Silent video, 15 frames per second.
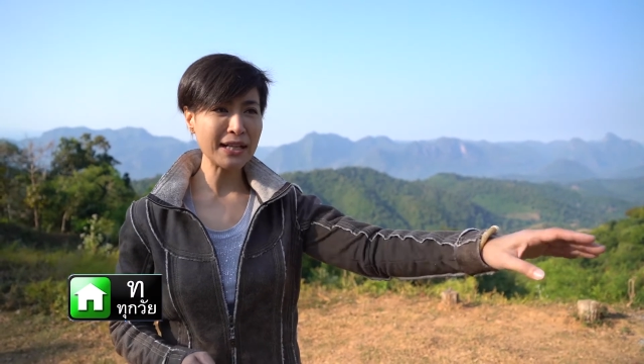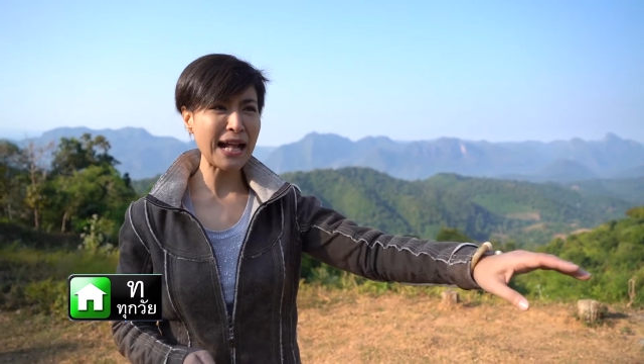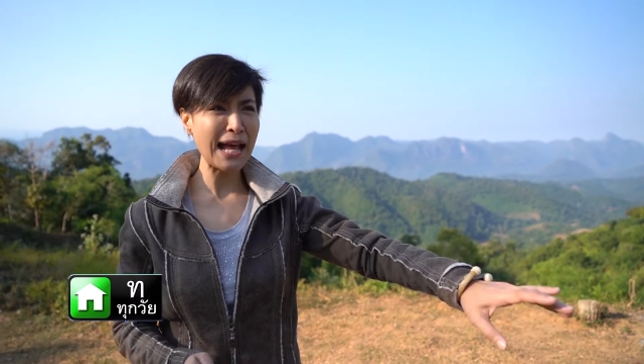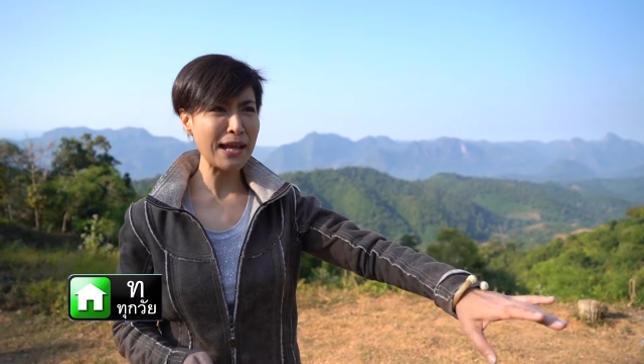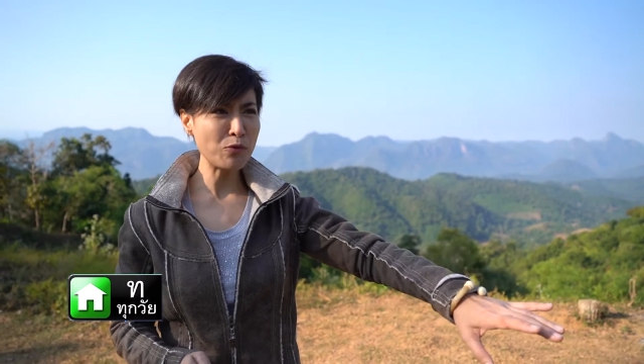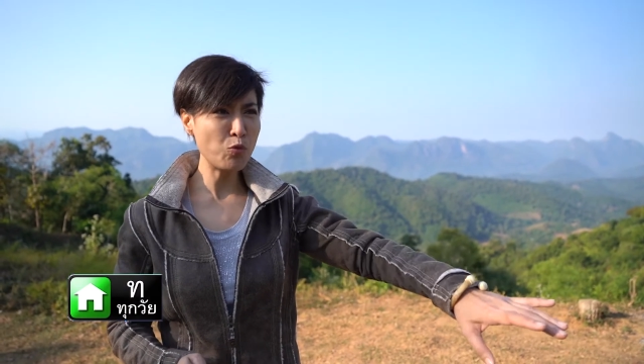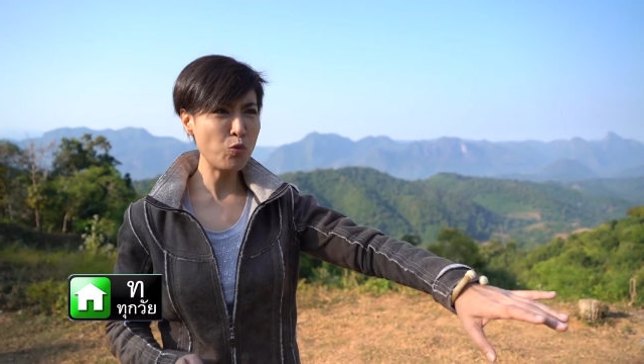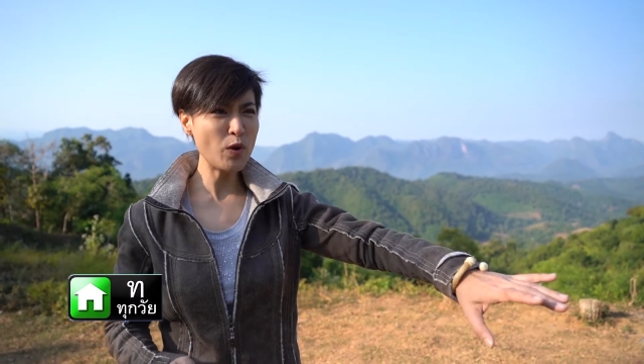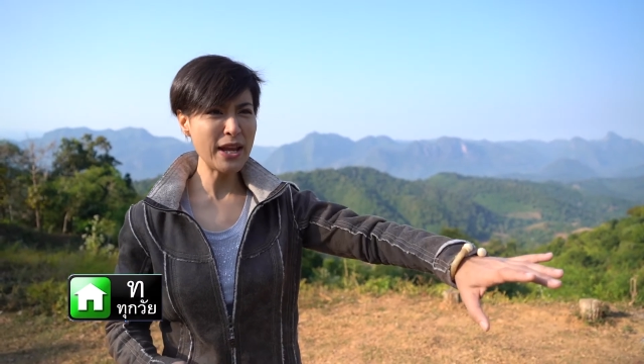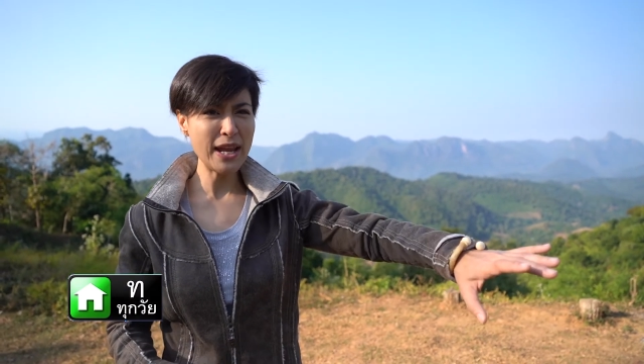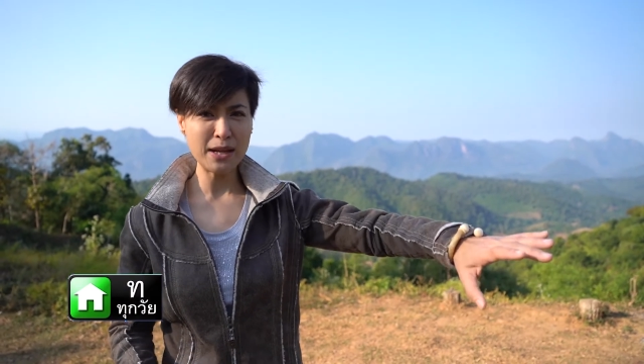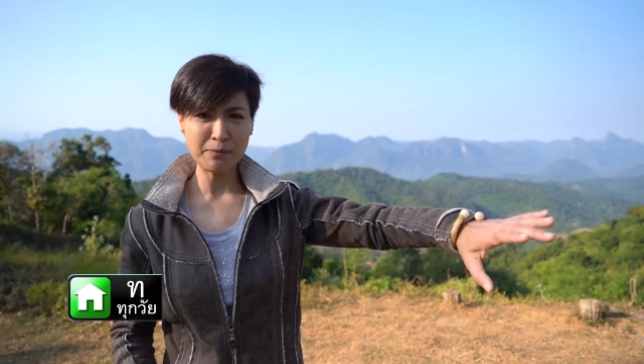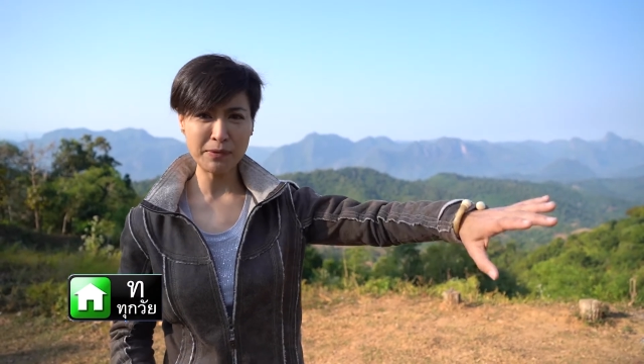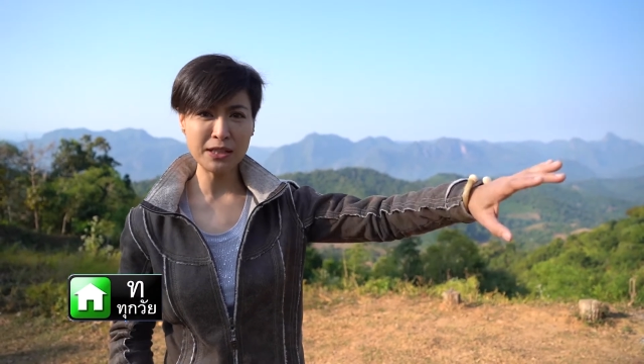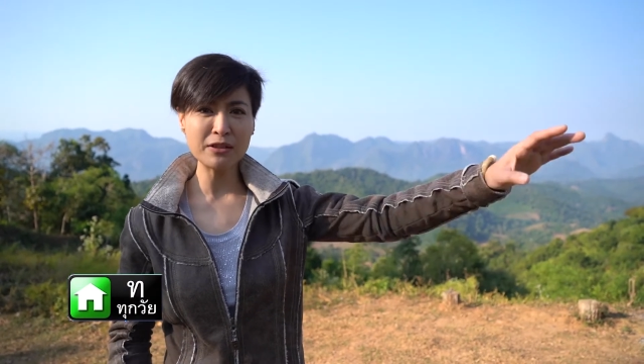ไกลๆ
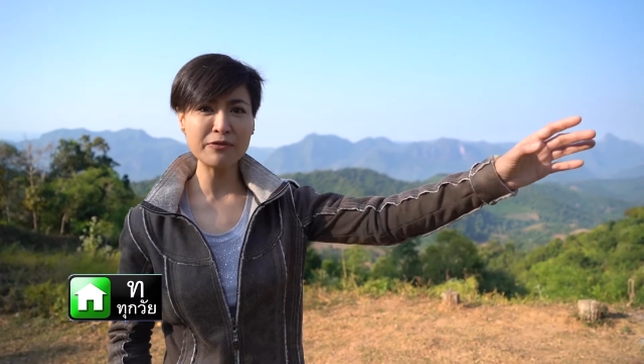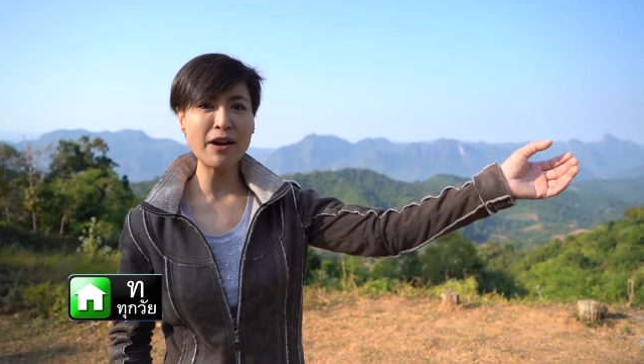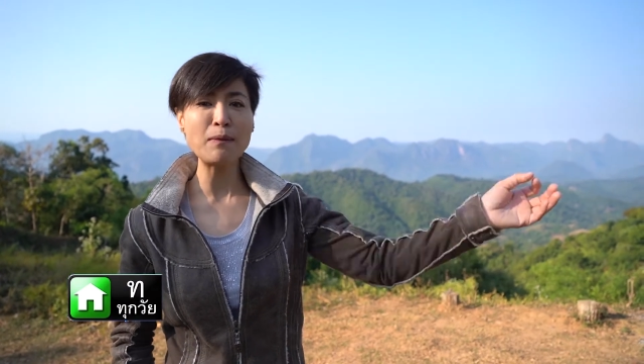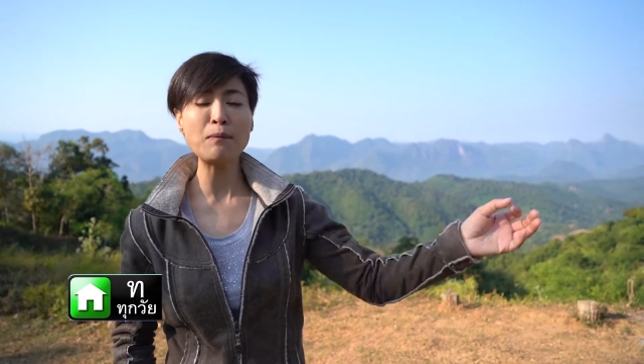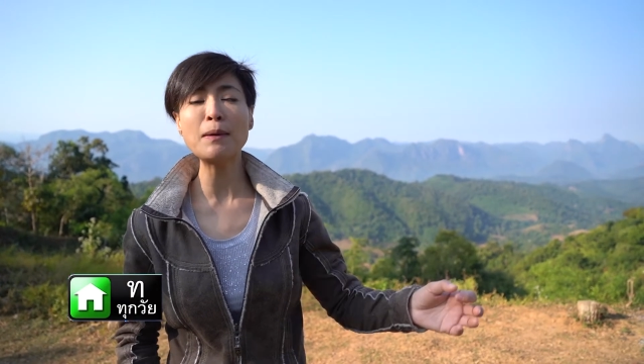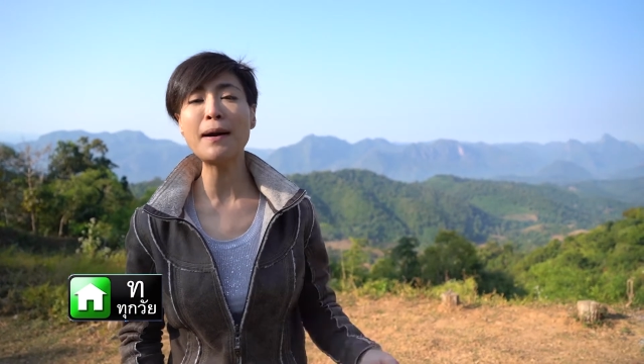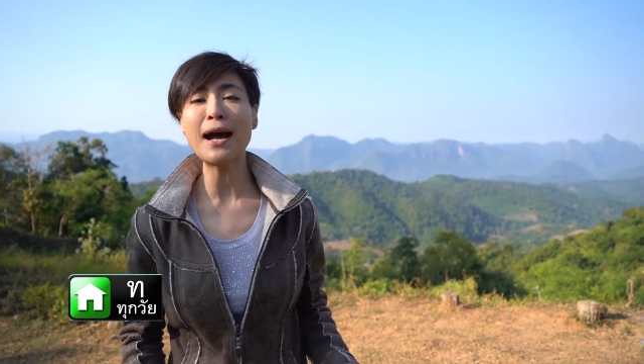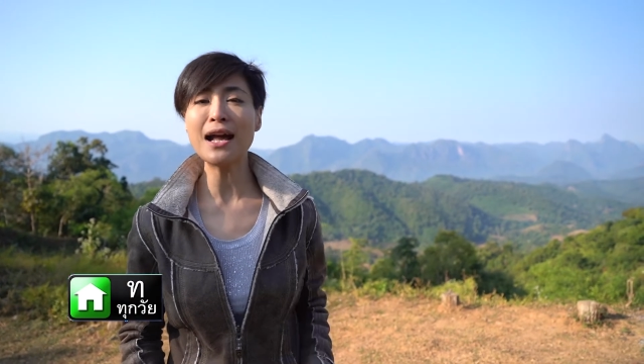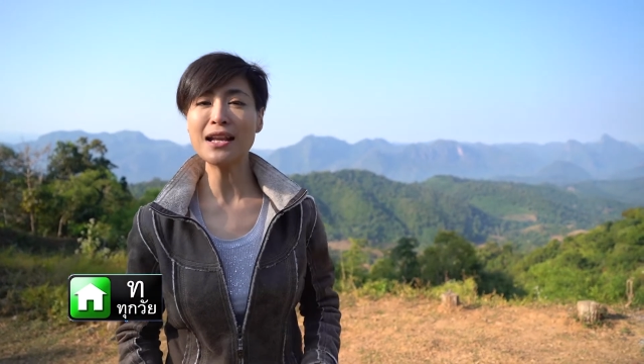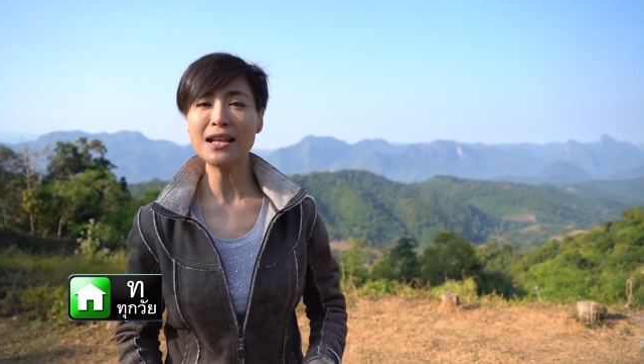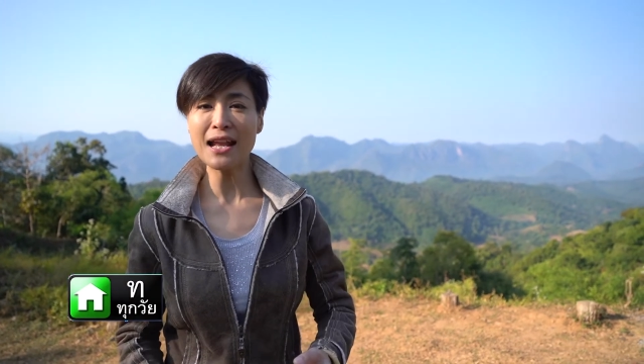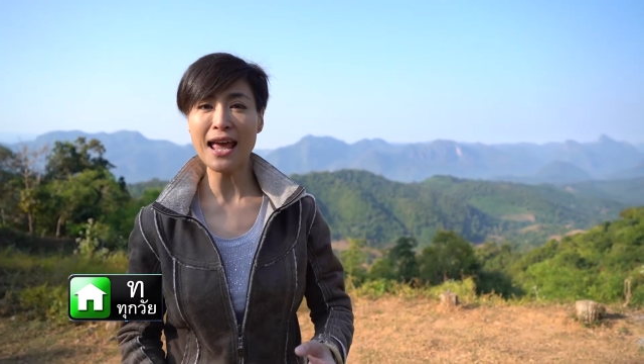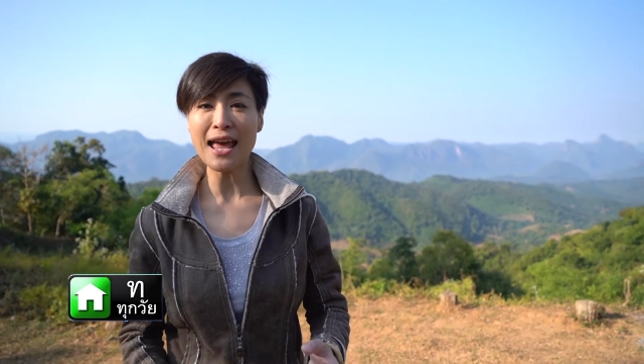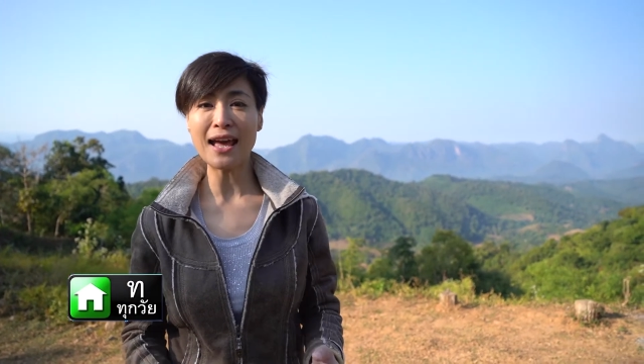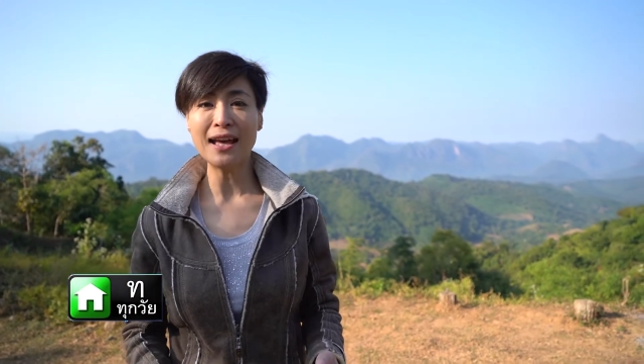เห็นไปถึงฝั่งพม่าเล
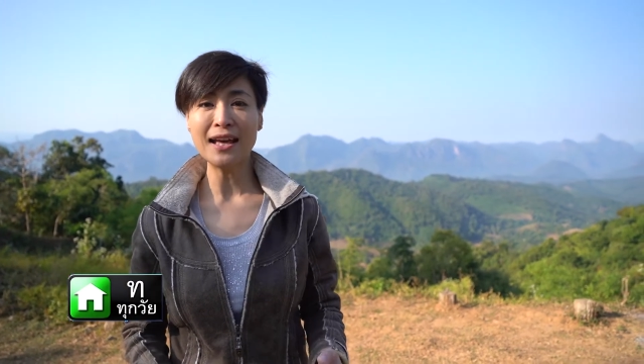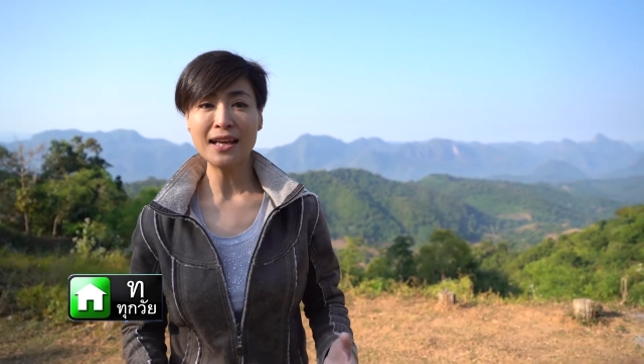ยแหละ